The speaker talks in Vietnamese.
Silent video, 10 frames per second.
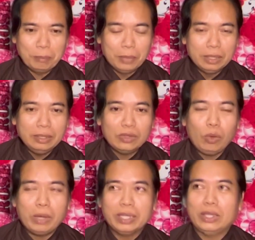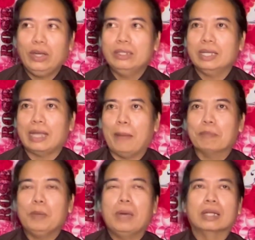10 gói mì thôi người ta cầm
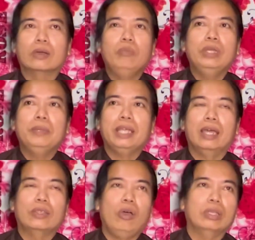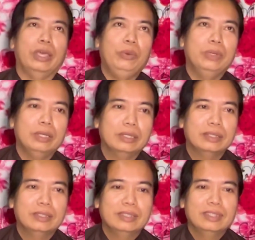người ta mừng cũng như bây giờ cho 1 triệu vậy
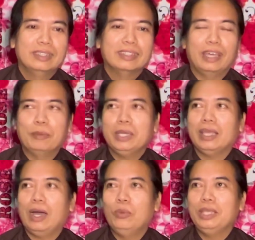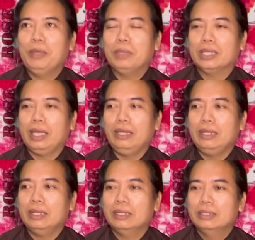thì bây giờ quý vị mình thấy
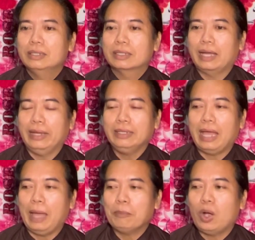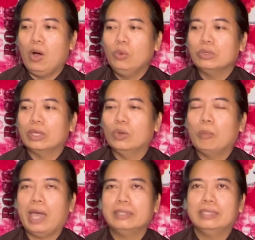đó cảnh thảm khổ chiều
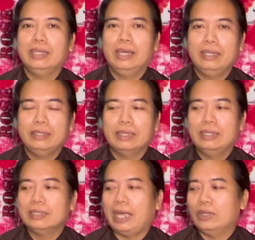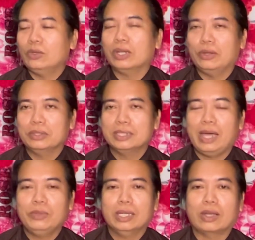mai sẽ đến thì đức thầy nói rồi
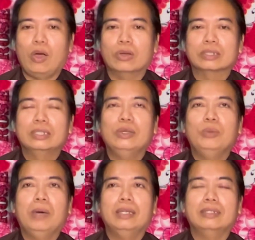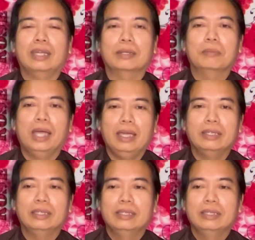sao văn còn triếu mến trần mê